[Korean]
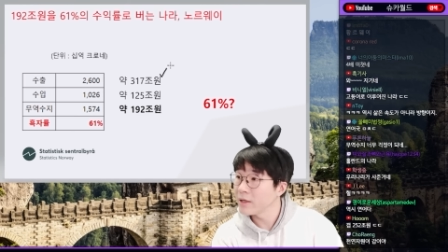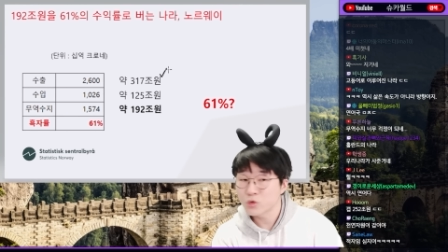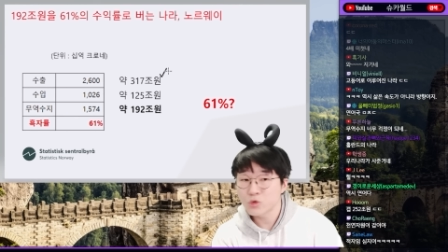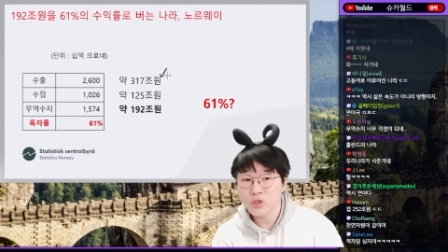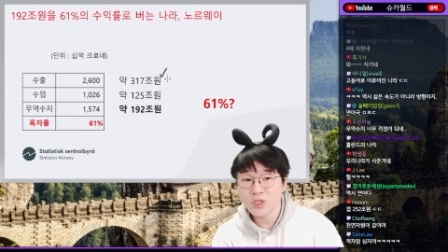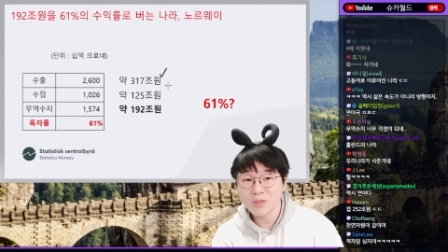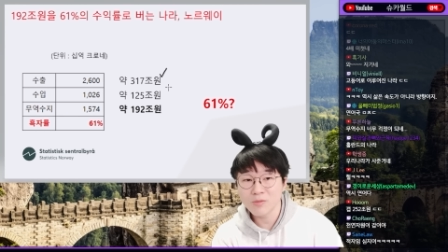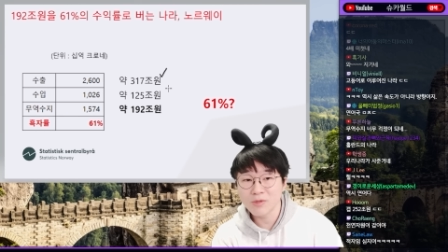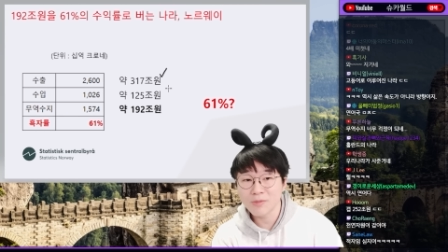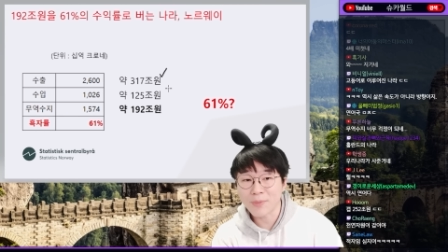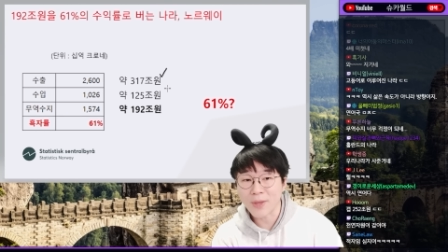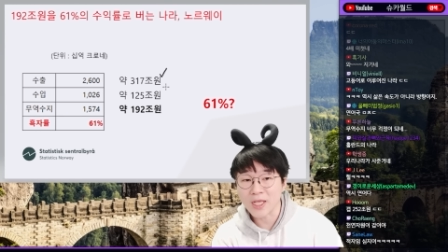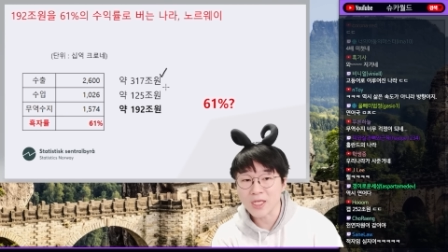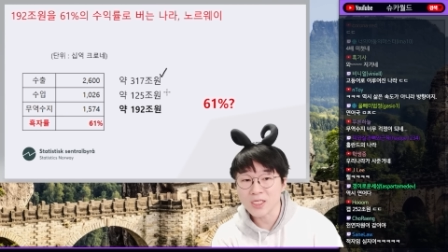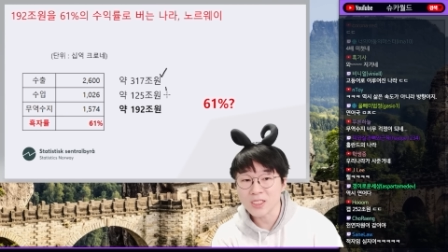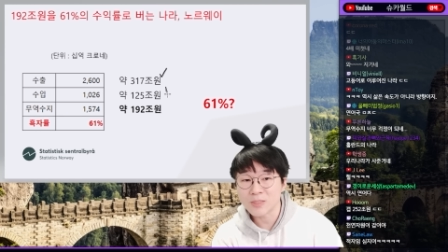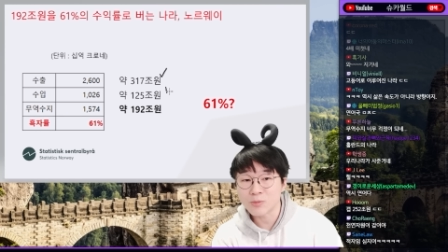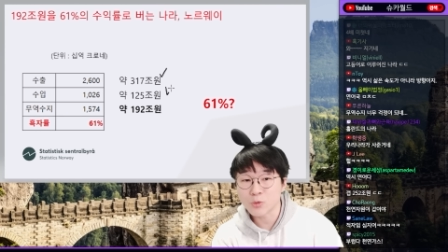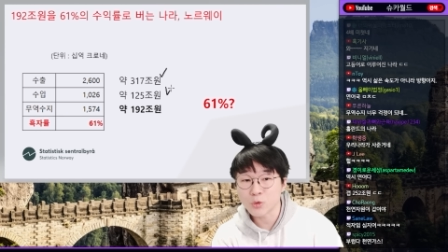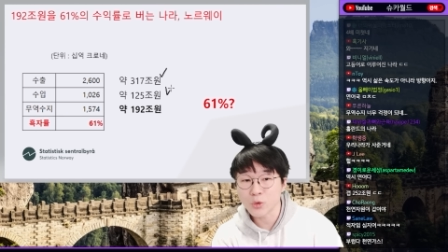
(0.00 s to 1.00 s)
수입을
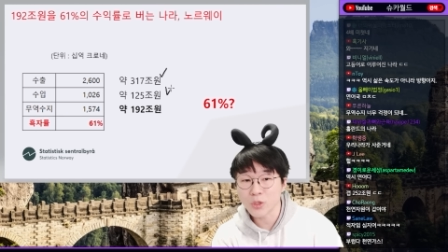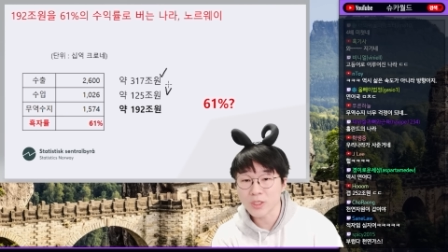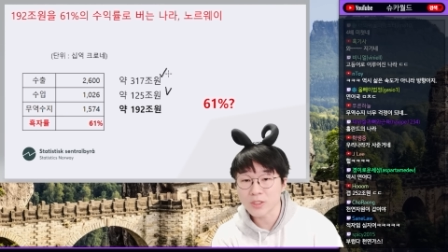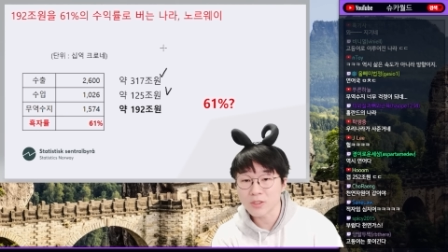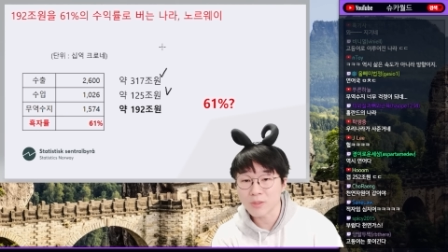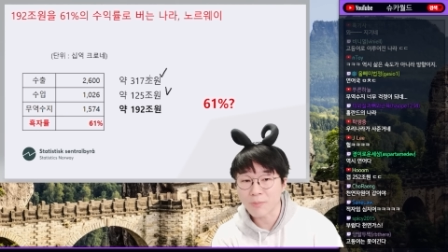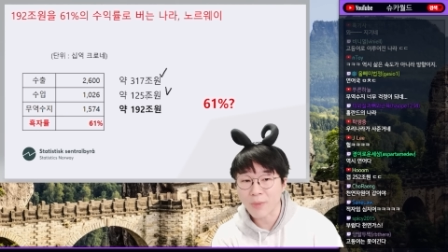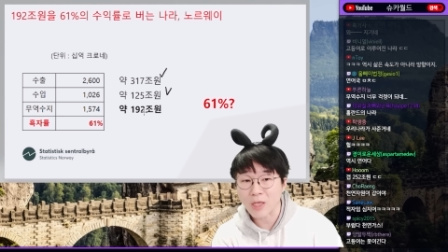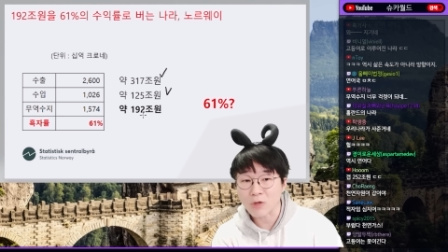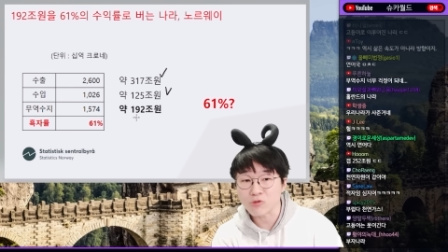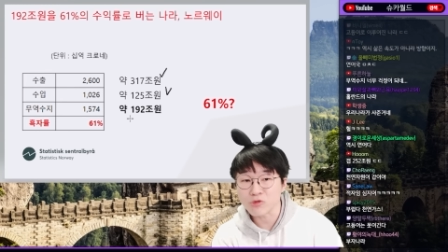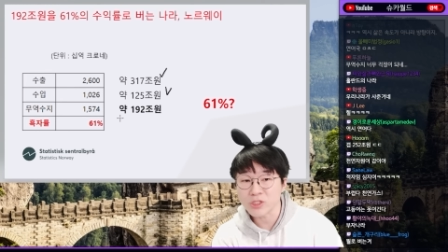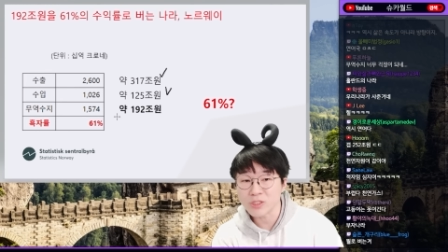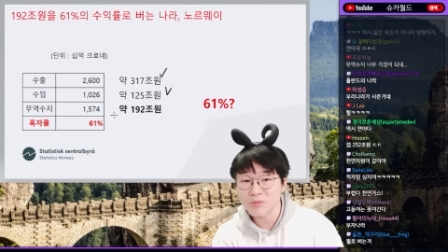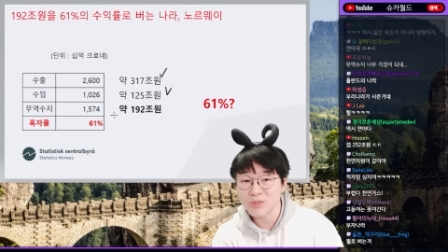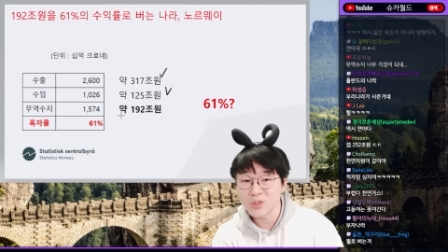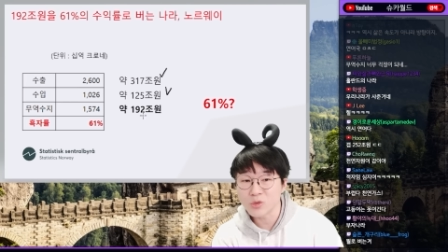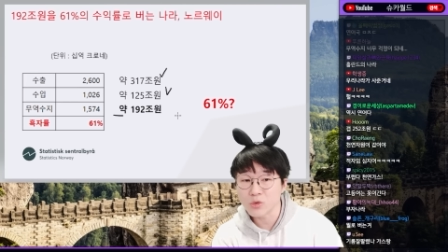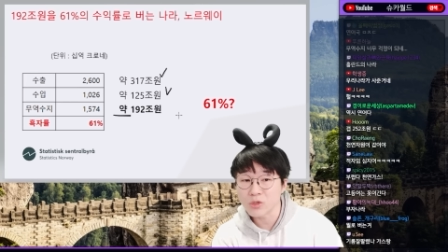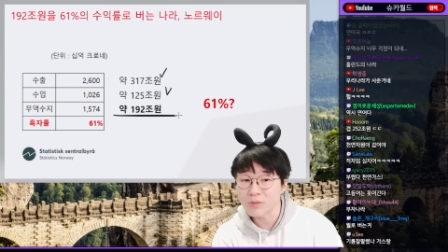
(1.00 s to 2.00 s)
120조에서
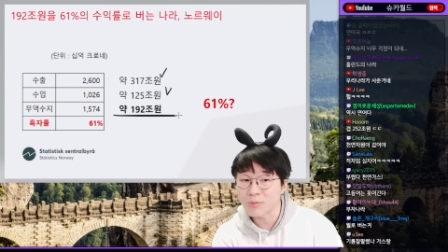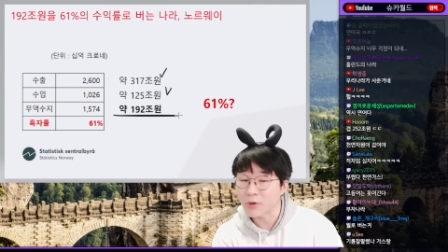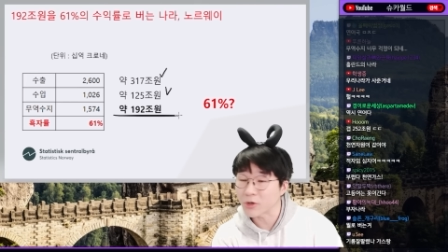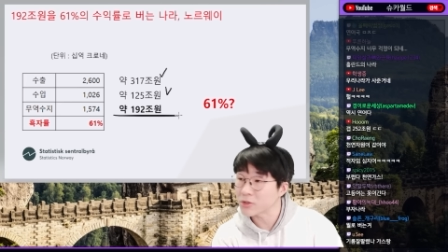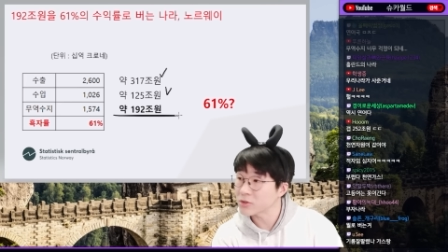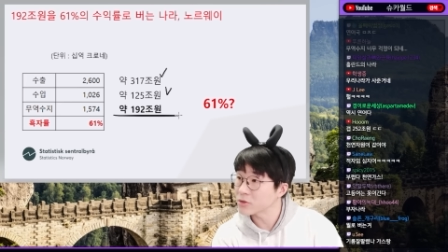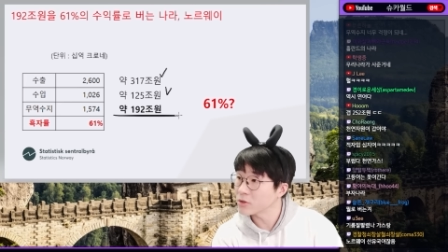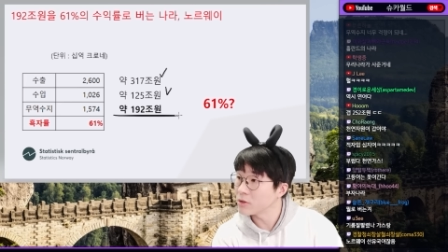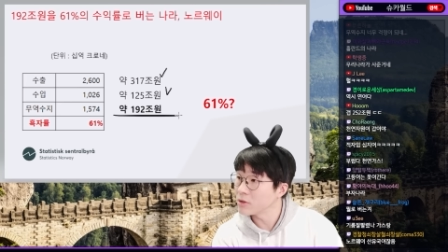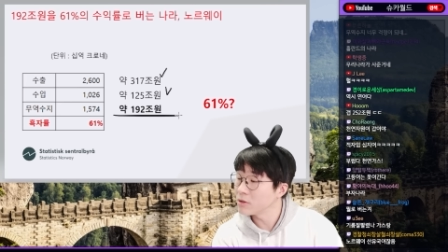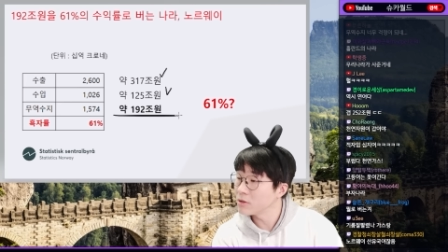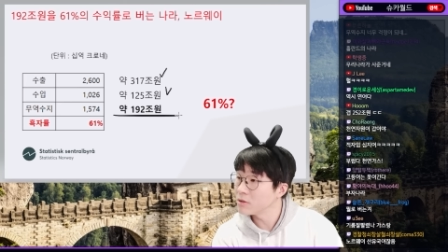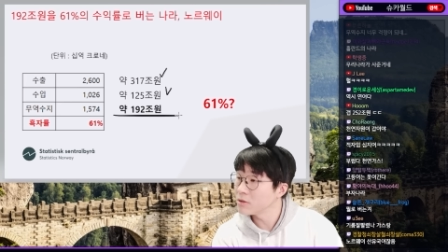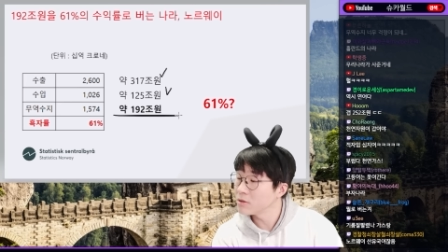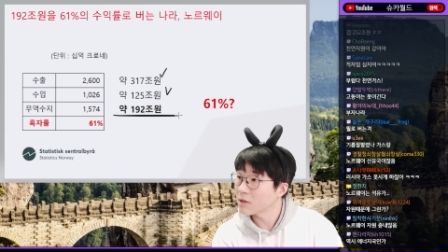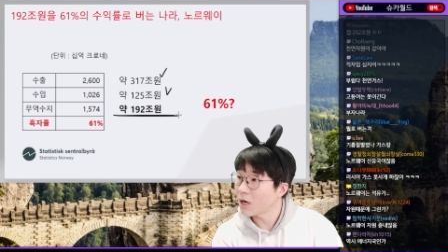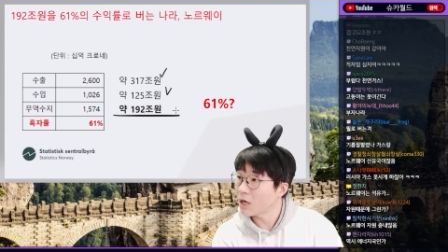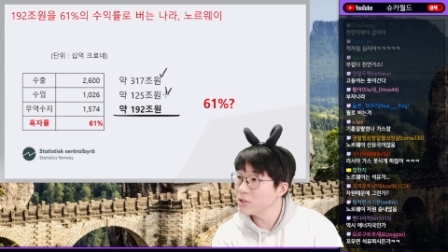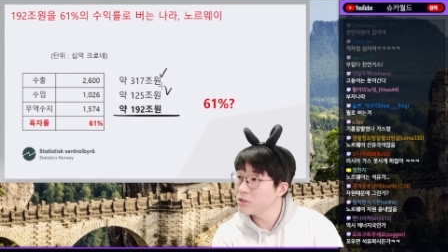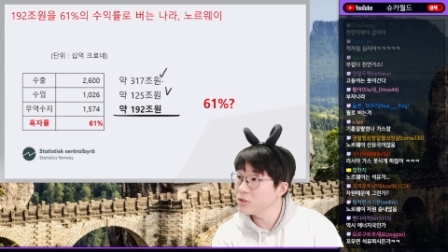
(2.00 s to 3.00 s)
192조를 벌었어요.
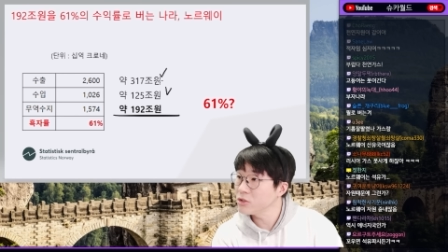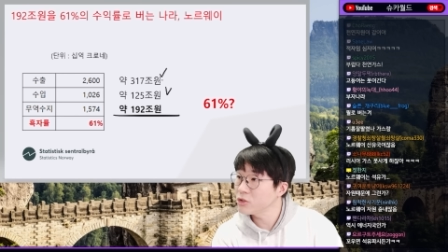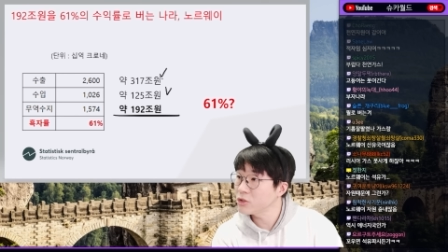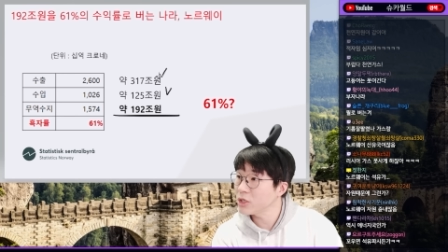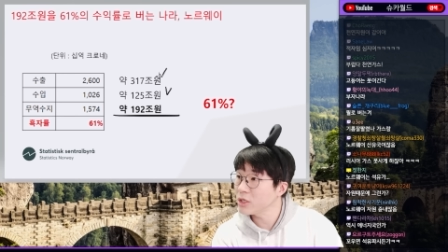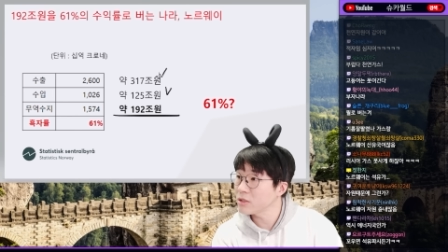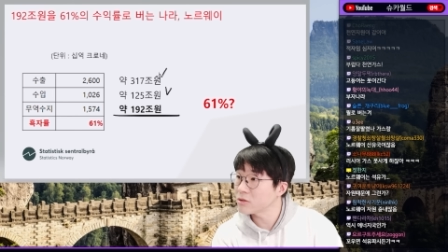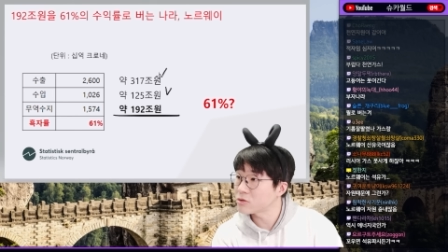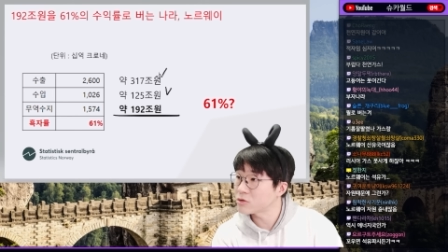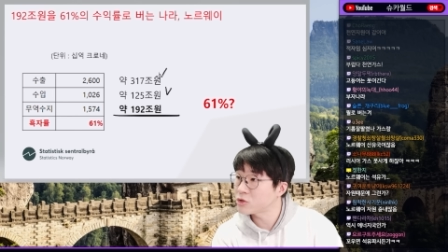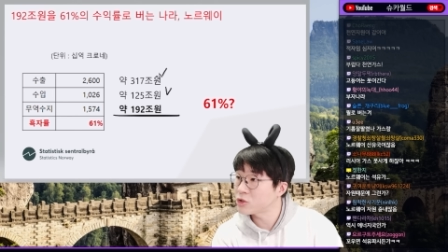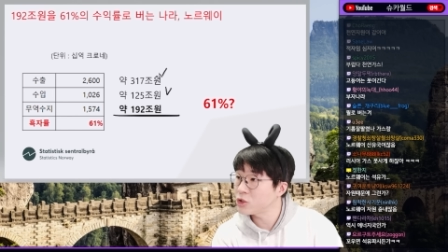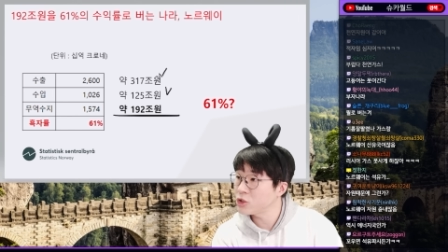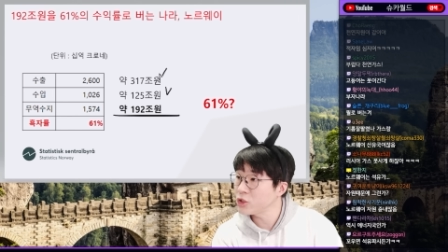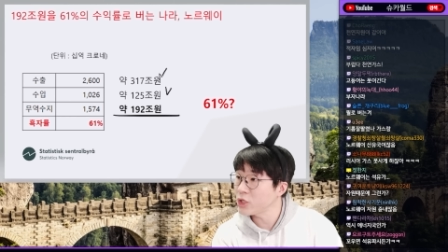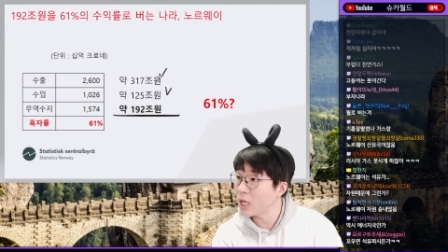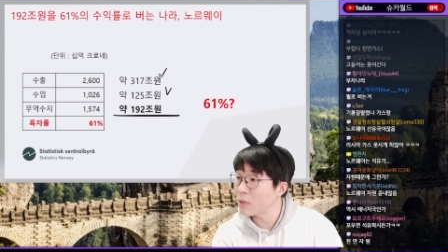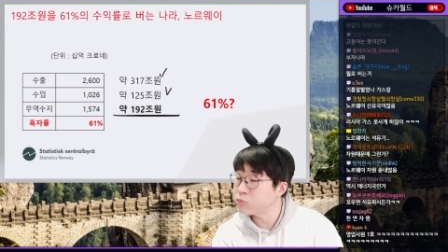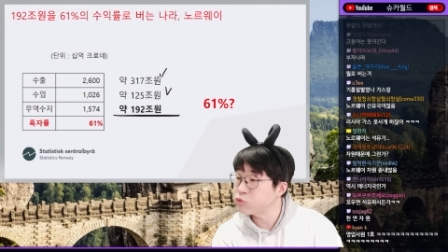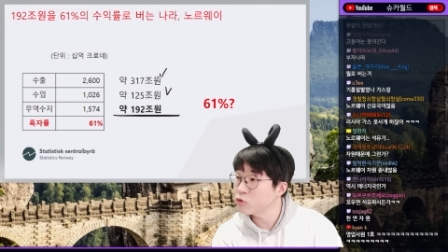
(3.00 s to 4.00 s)
아니 이게
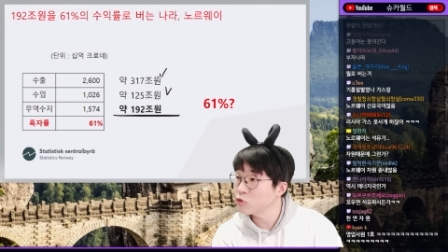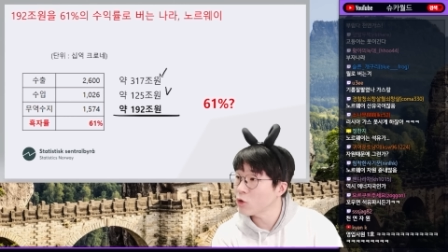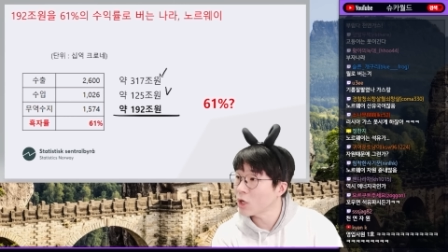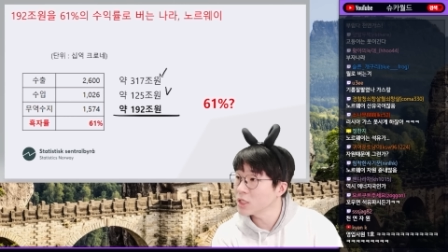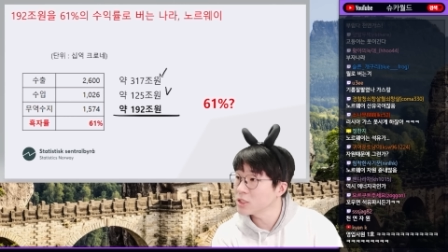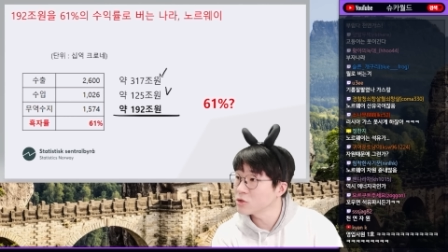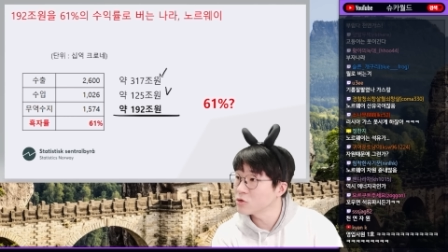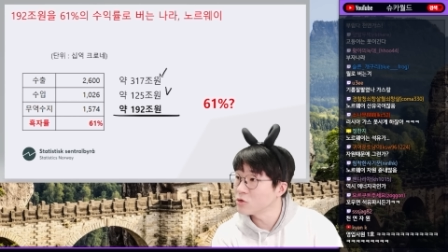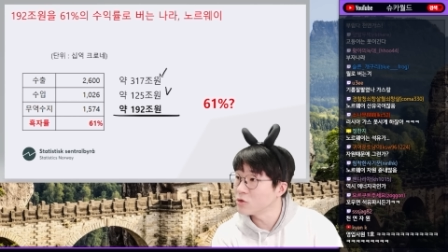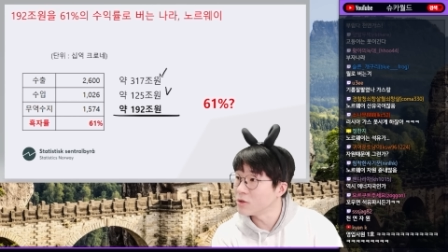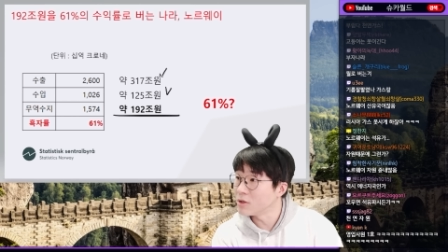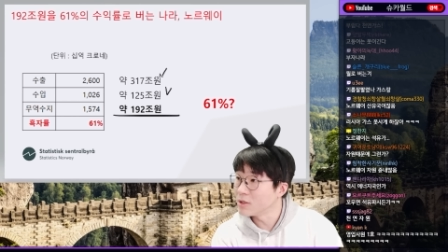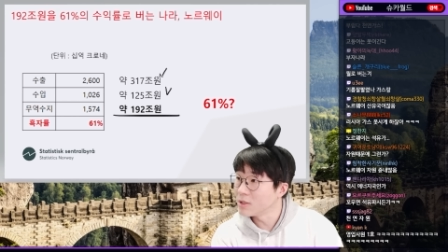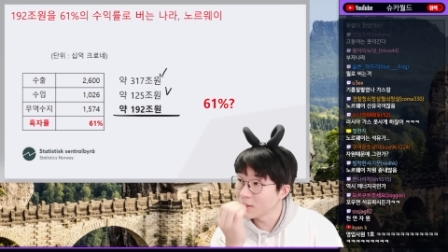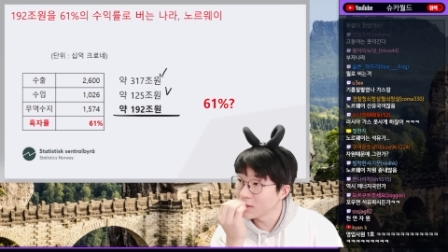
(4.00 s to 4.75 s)
지들이 애플도 아니고